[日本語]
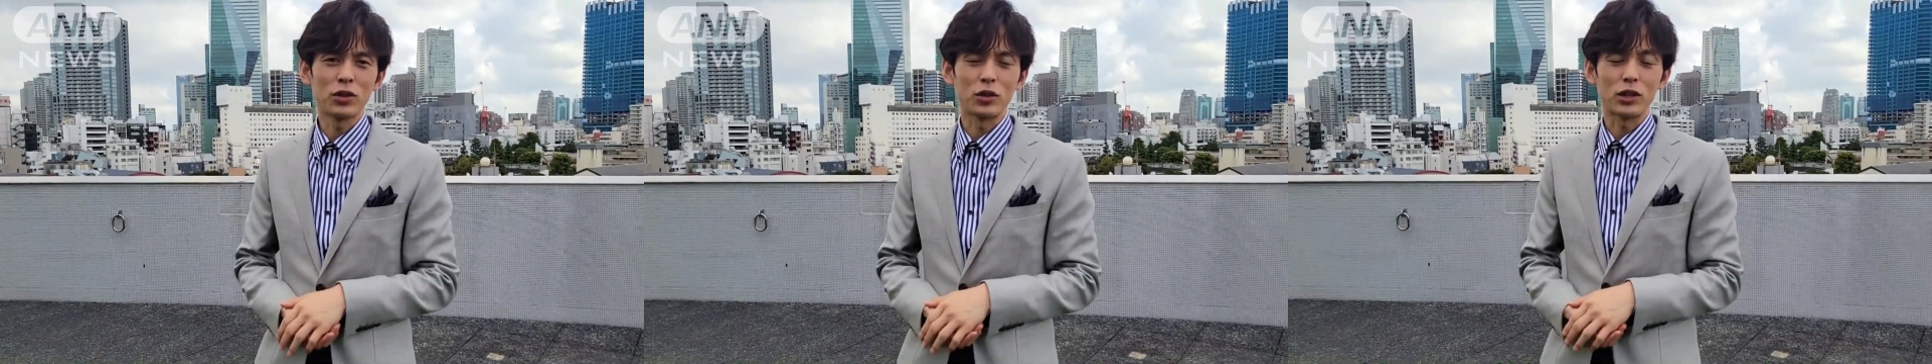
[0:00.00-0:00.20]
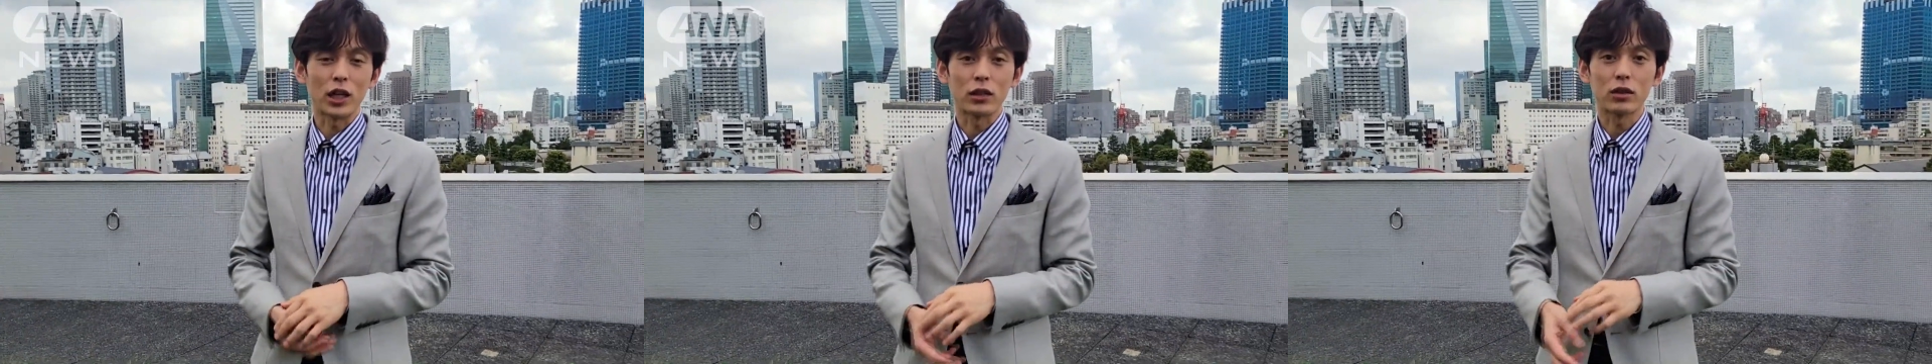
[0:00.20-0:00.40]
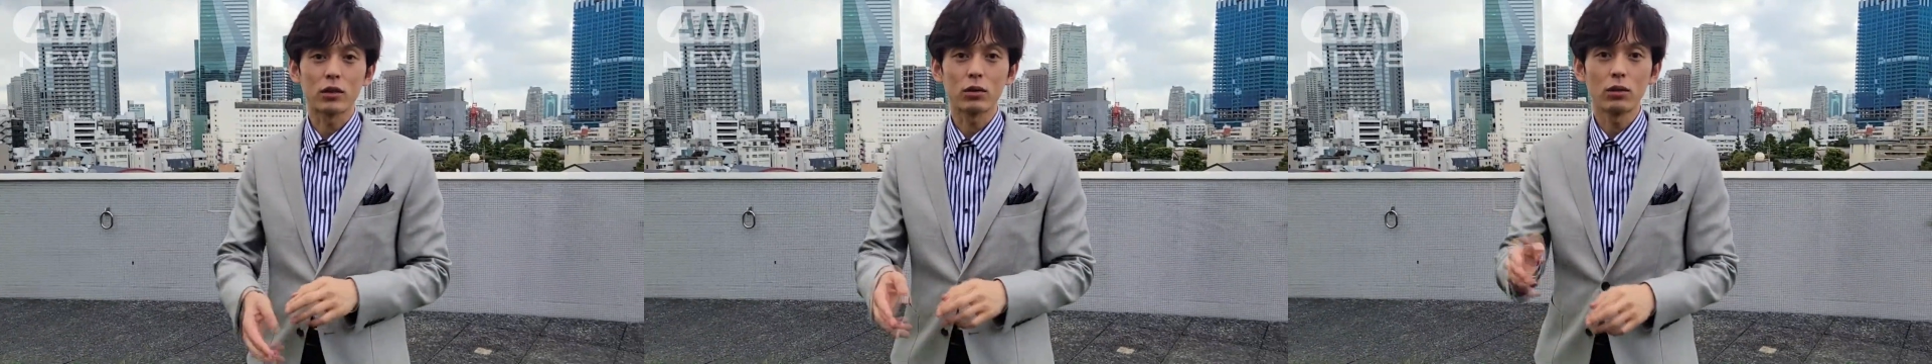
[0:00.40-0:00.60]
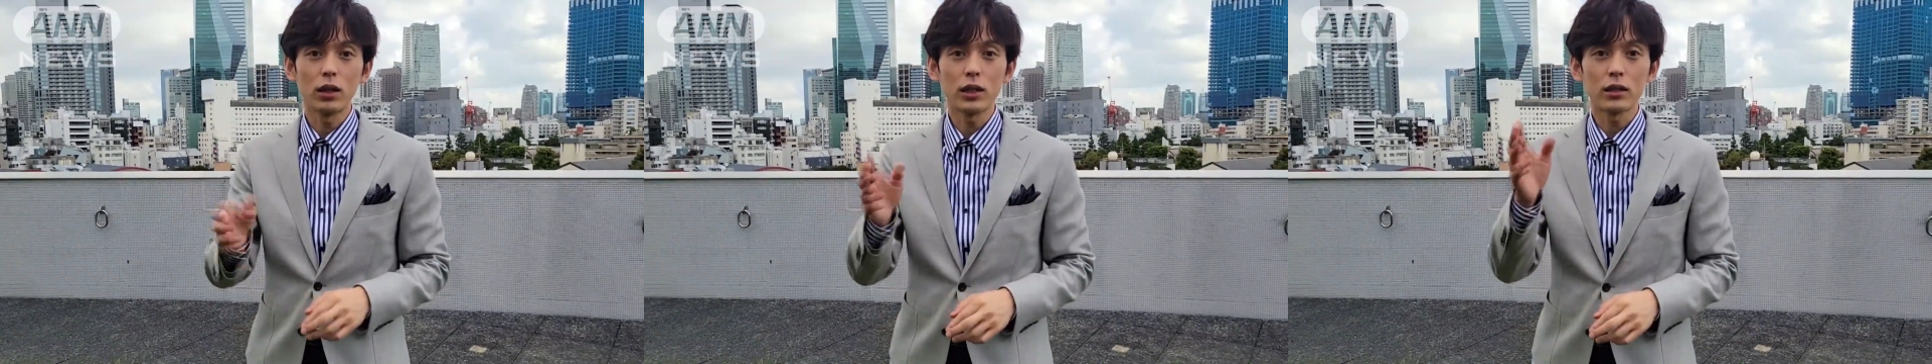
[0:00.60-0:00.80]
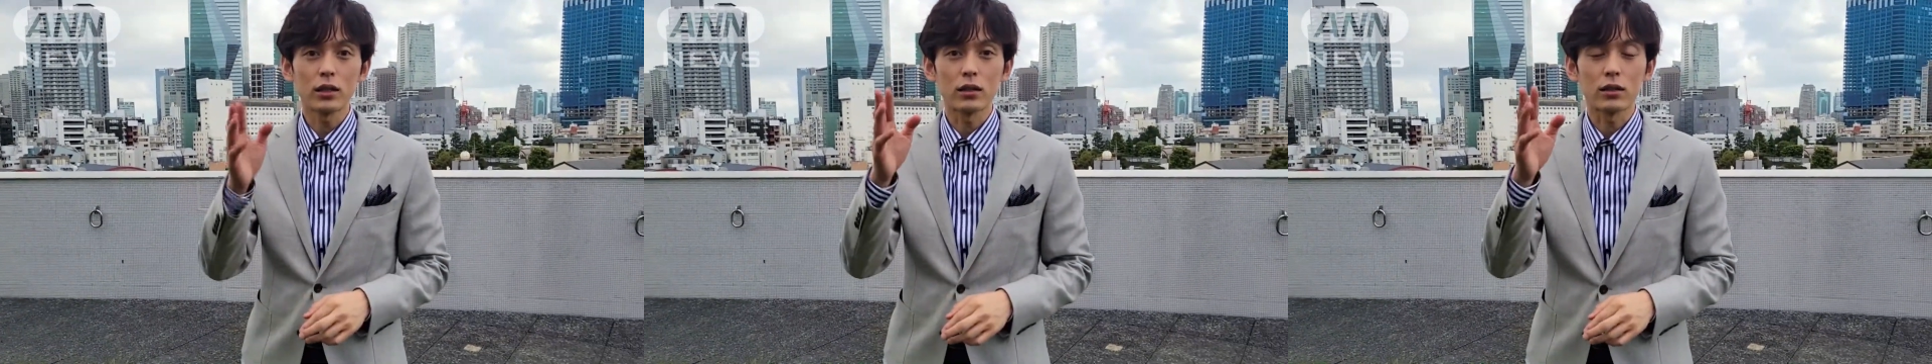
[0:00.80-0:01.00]
ようじゃあ
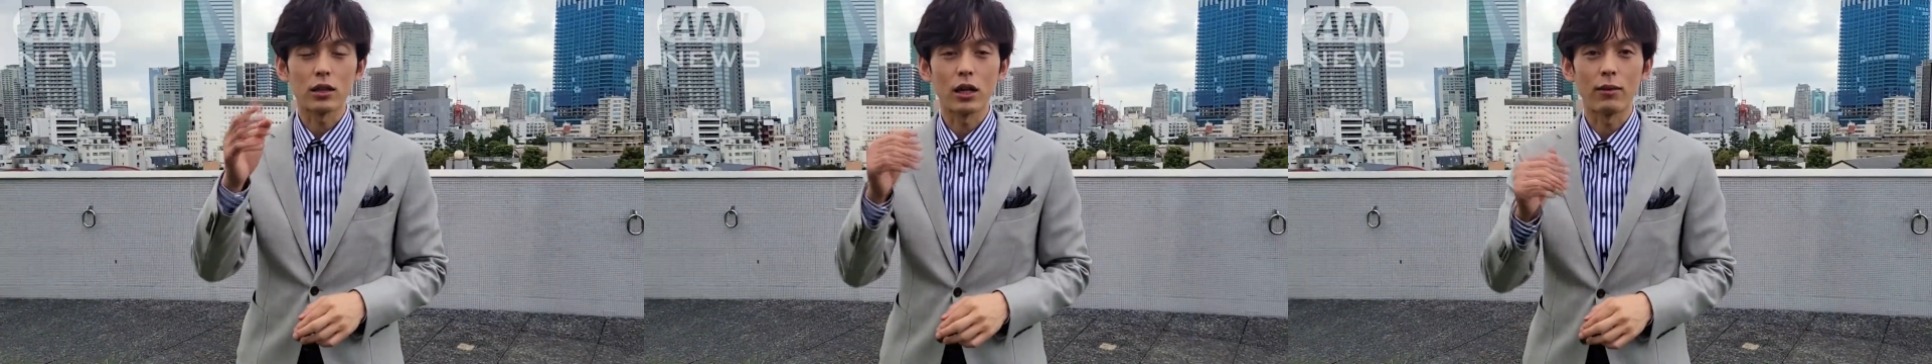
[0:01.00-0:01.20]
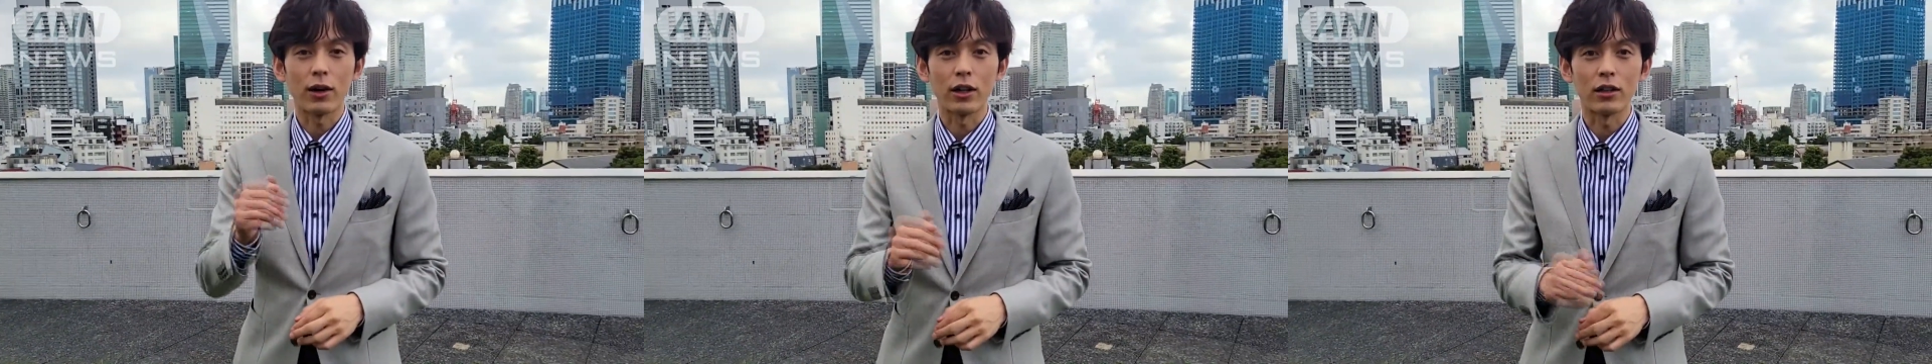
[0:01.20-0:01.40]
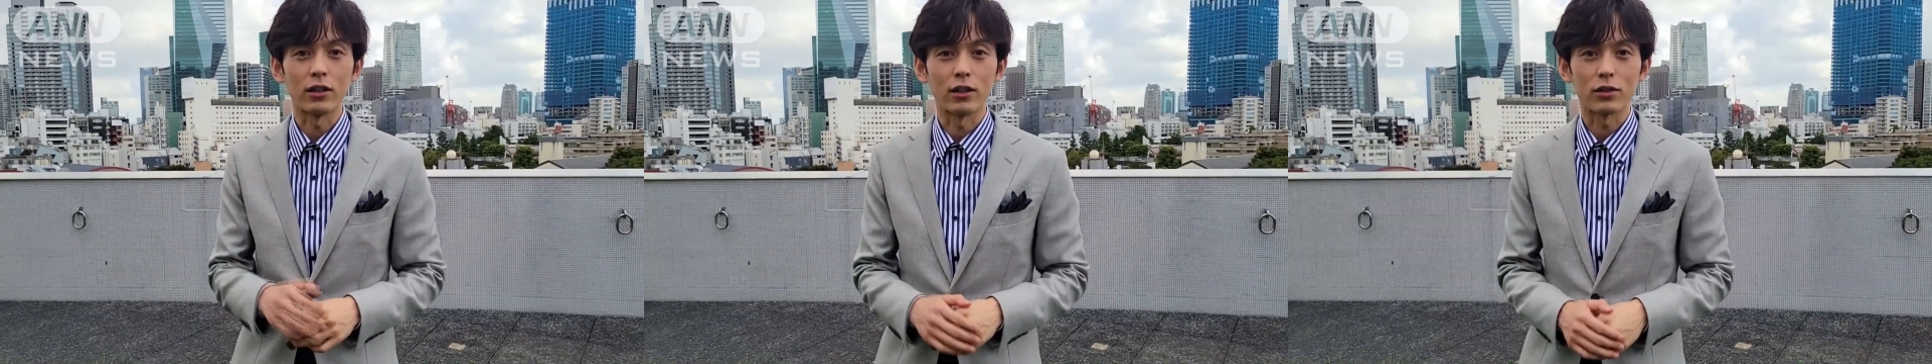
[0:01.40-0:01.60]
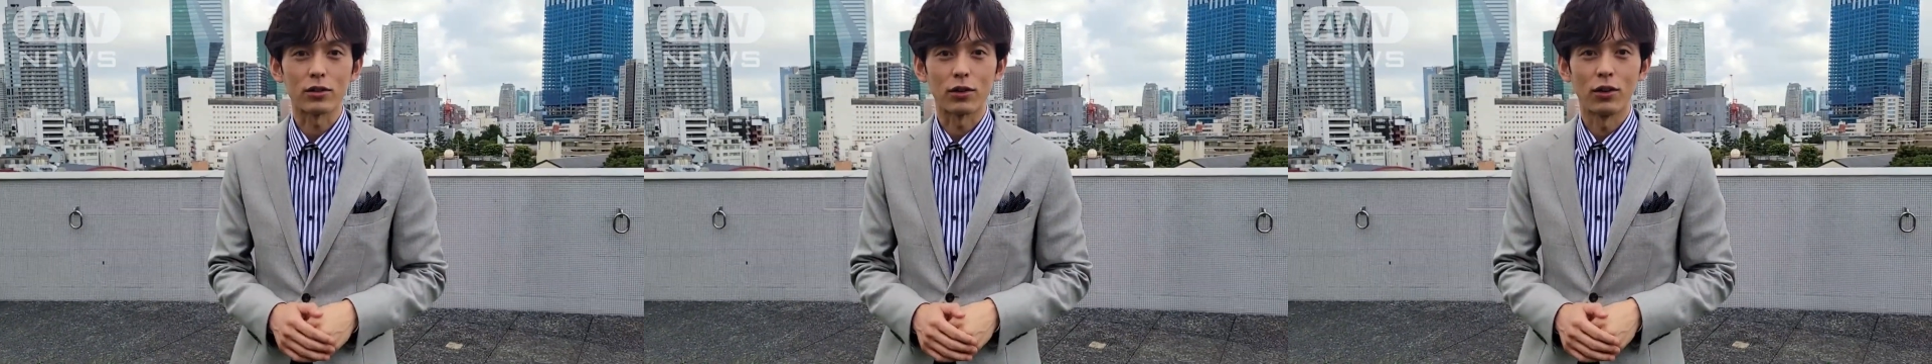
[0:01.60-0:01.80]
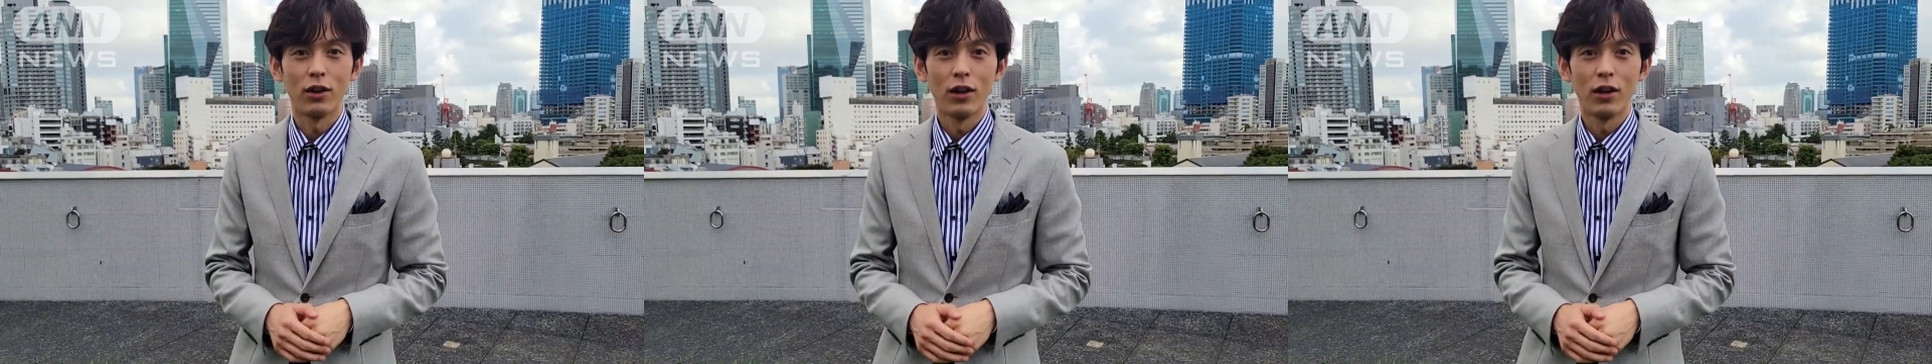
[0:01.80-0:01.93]
ストレッチすればいいんですよ